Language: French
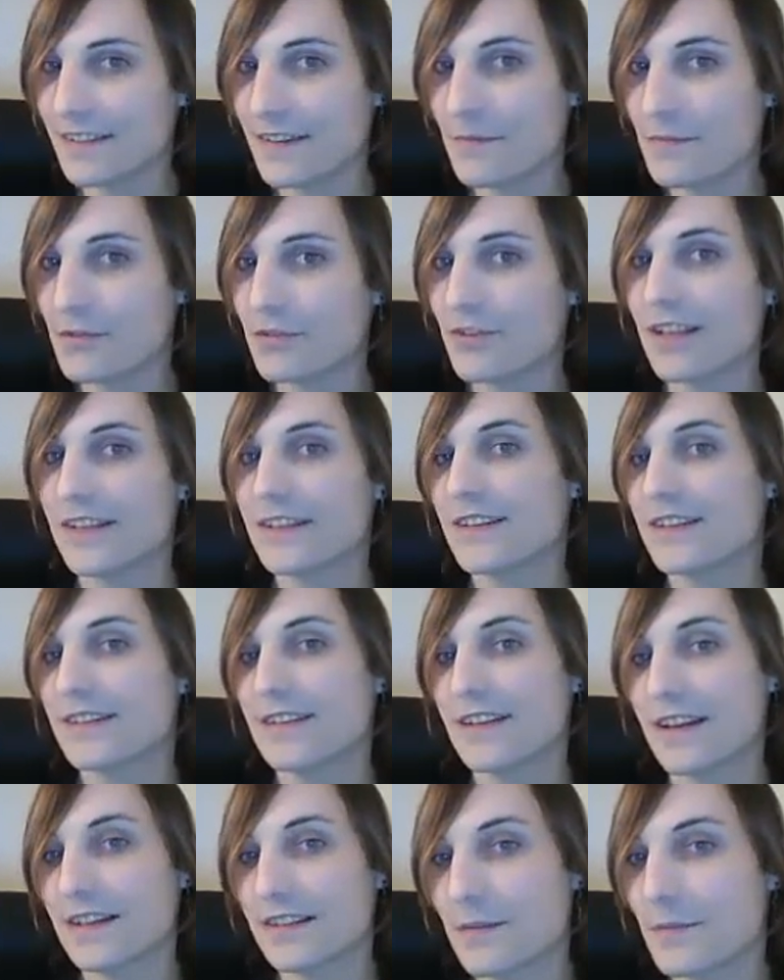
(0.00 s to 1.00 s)
Celui-là
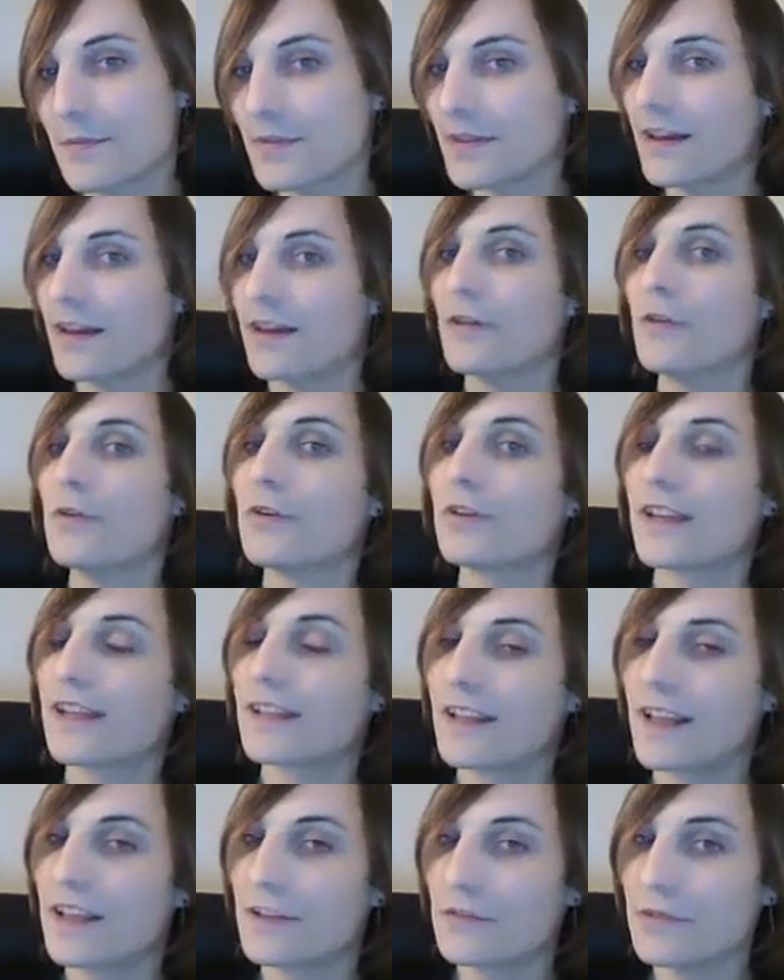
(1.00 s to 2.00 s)
D5 et puis E4 euh,
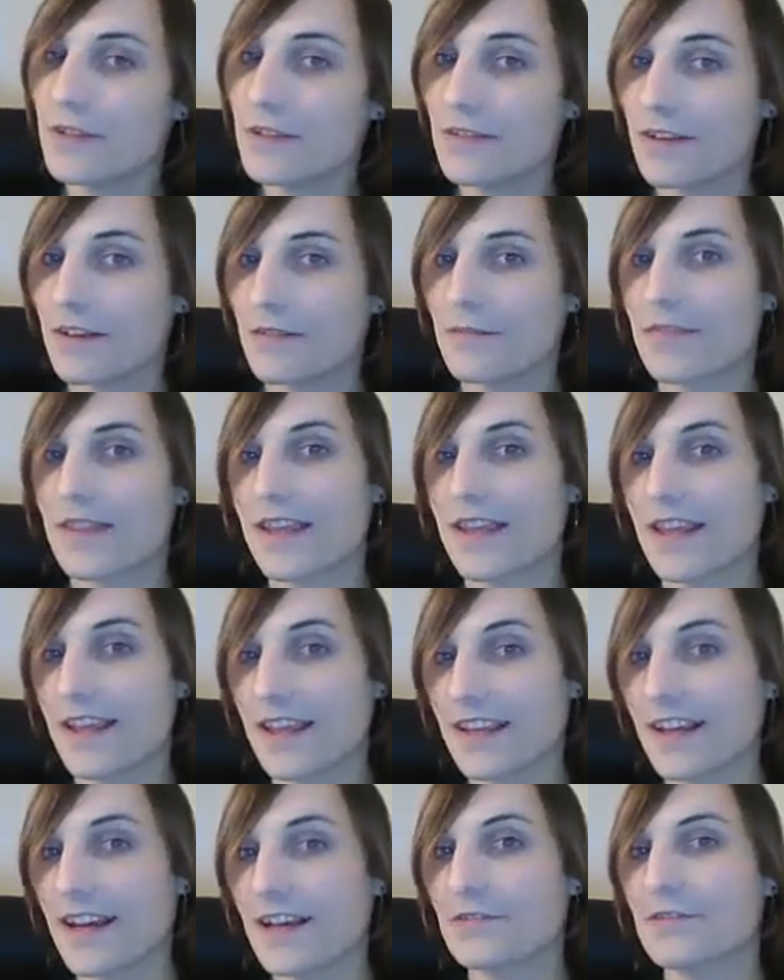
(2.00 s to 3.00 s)
e à suivre
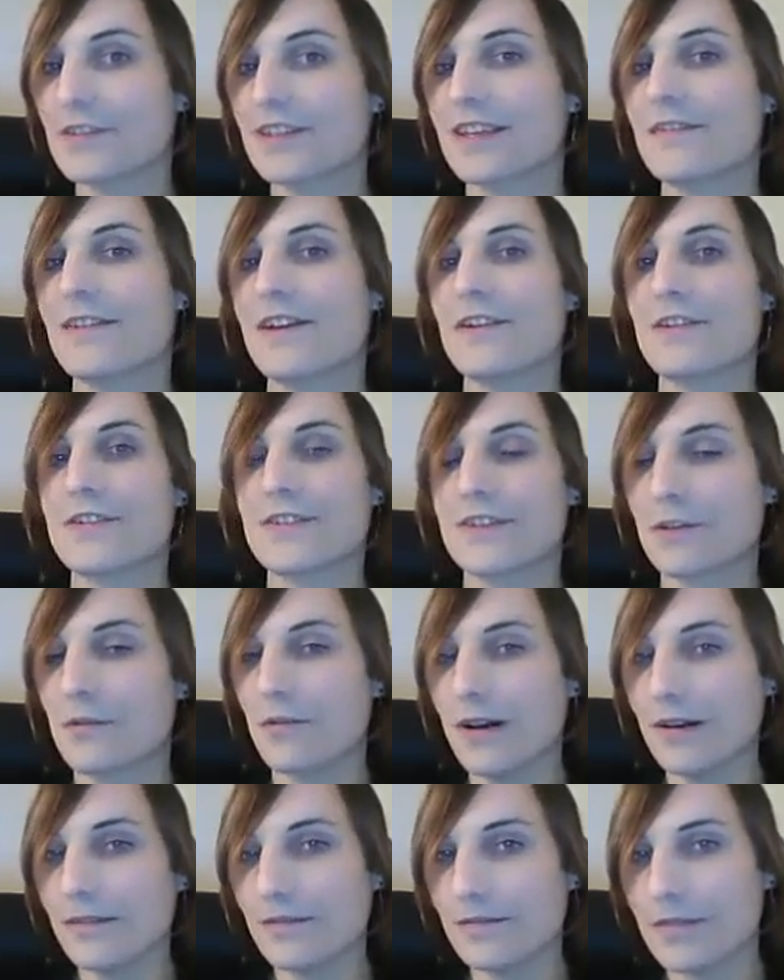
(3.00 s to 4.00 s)
grâce au cavalier en C3.